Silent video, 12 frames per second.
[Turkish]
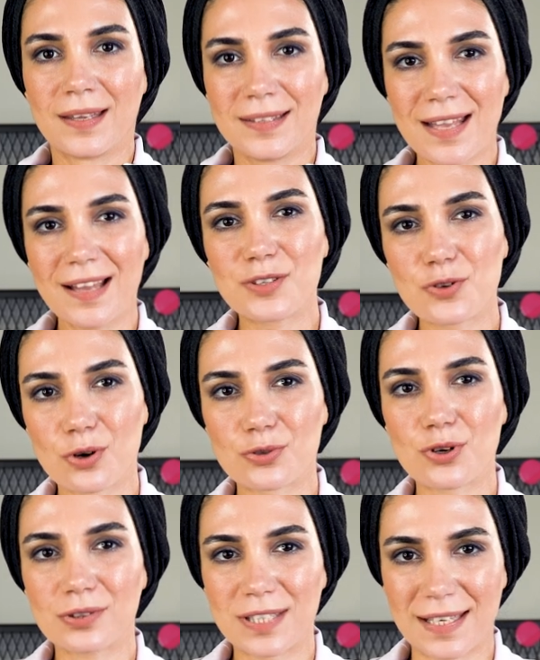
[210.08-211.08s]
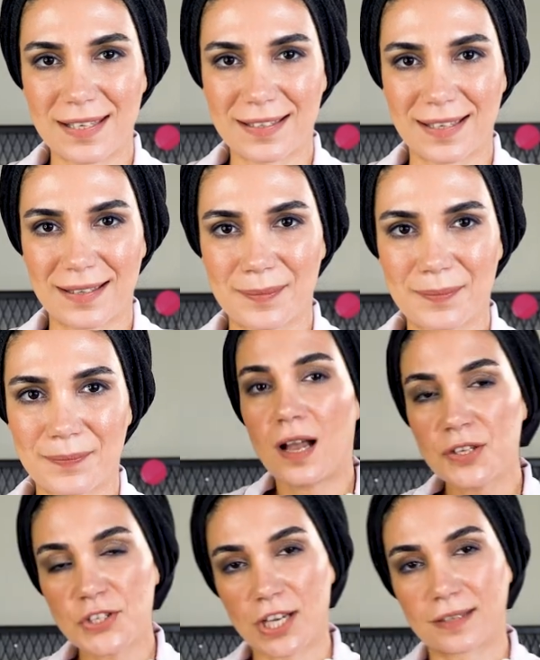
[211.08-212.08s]
Yani çok çok tehlikeli.
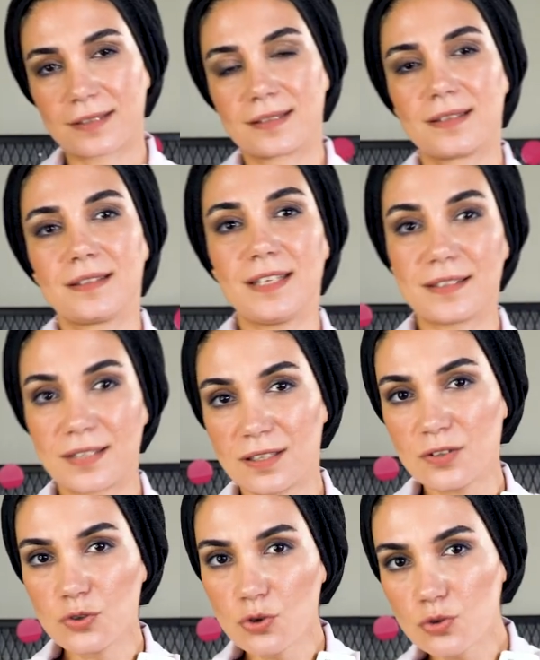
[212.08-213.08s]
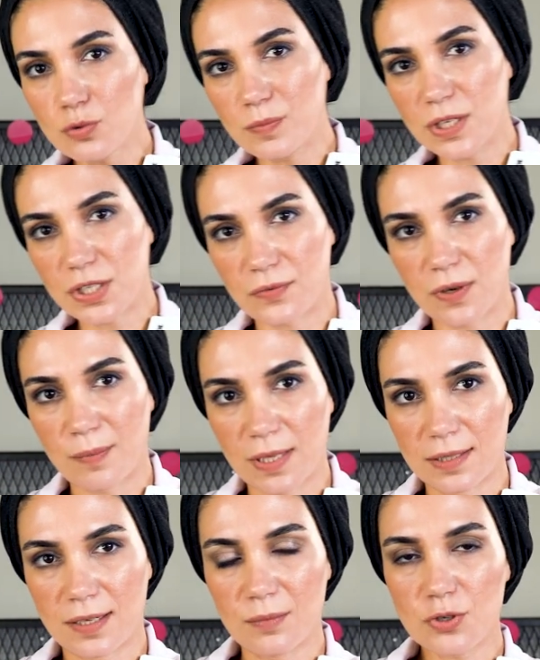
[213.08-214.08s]
Ancak yeterince uzun bir şifre
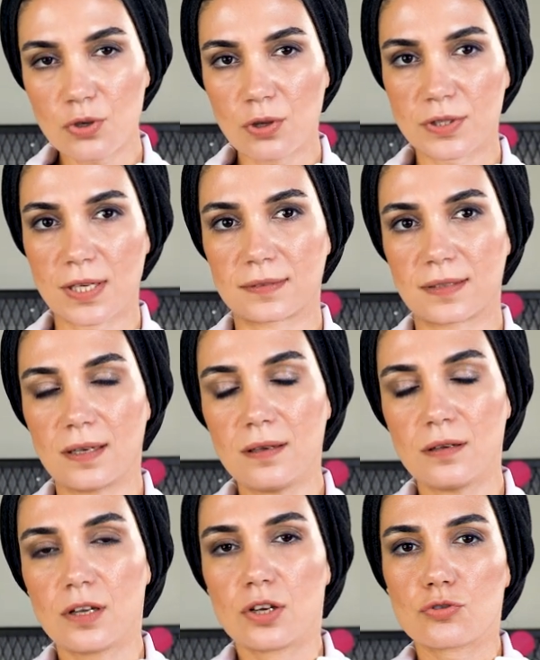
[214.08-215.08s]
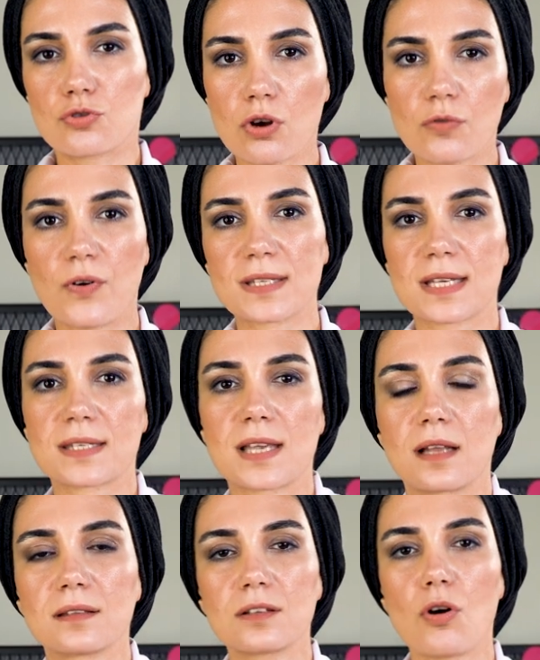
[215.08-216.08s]
belirlemiş olsak da çok fazla
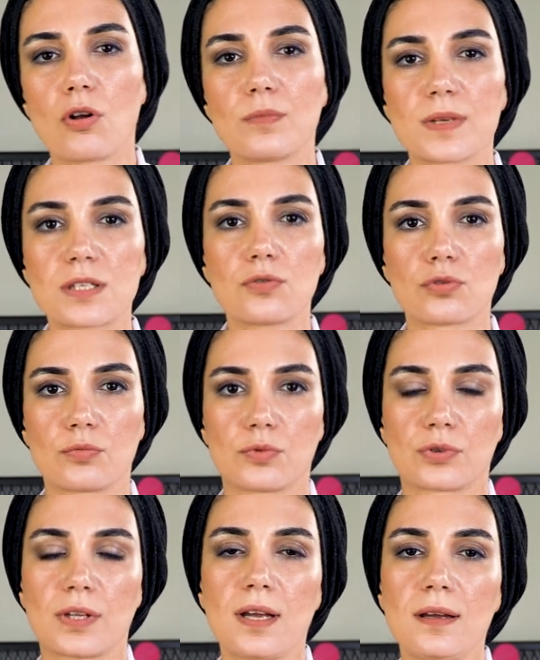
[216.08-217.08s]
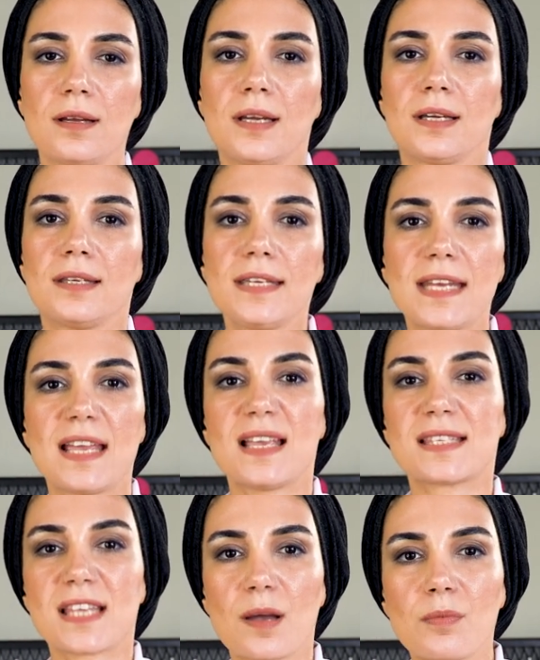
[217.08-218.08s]
saldırı olması durumunda yine
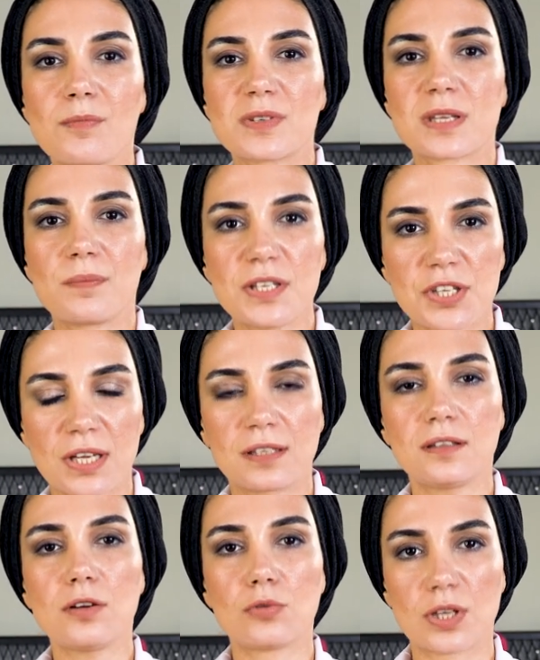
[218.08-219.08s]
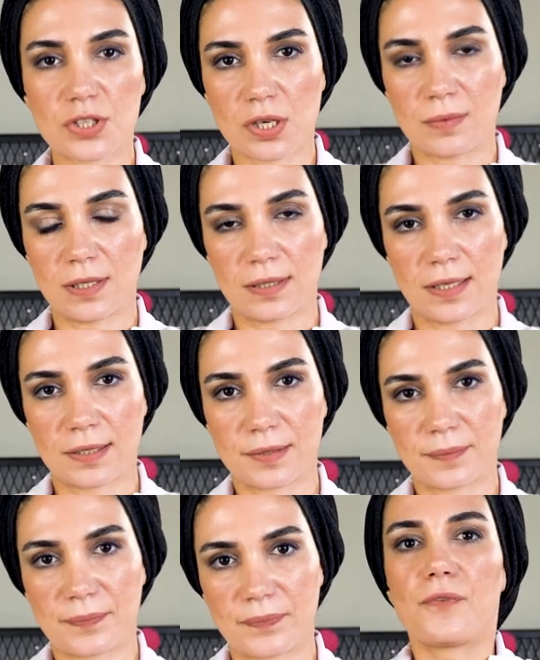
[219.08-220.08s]
hesabımıza bir şekilde ulaşabilirler.
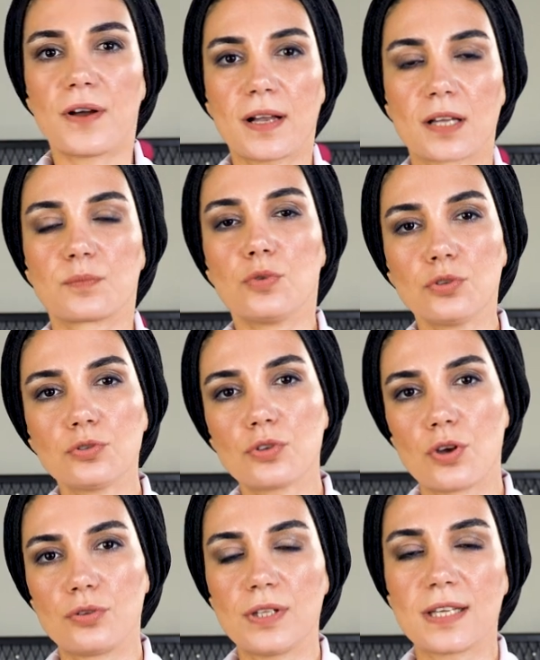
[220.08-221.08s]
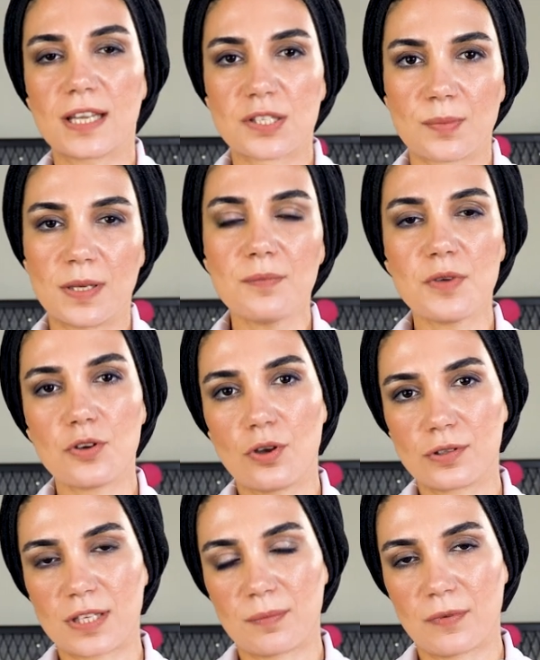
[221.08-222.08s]
Fakat bunun da önüne geçmenin bir
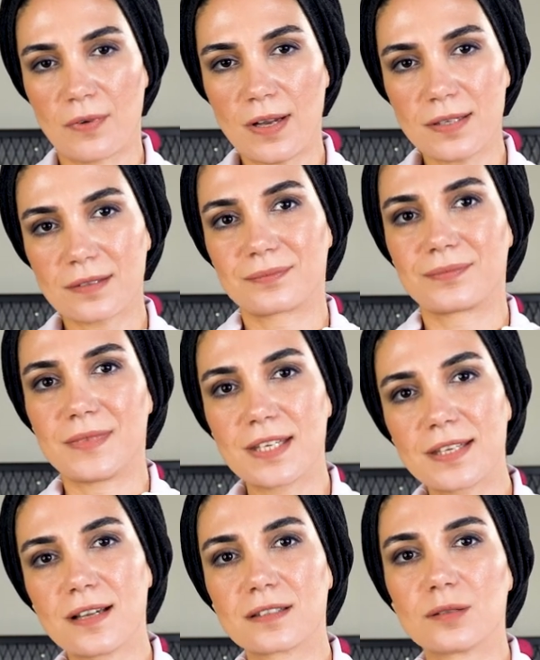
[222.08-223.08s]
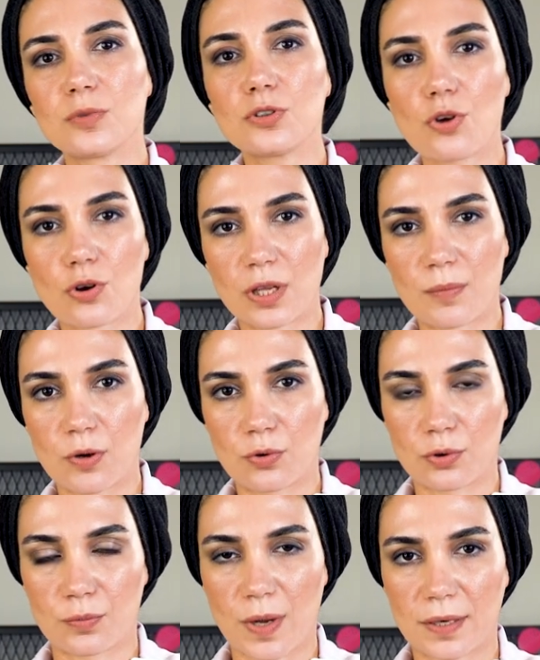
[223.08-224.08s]
yöntemi var 2 adımlı doğrulama
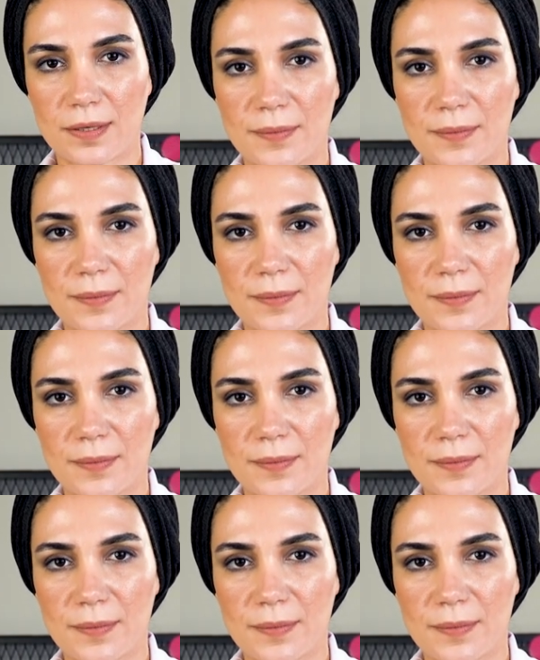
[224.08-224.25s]
kurmak.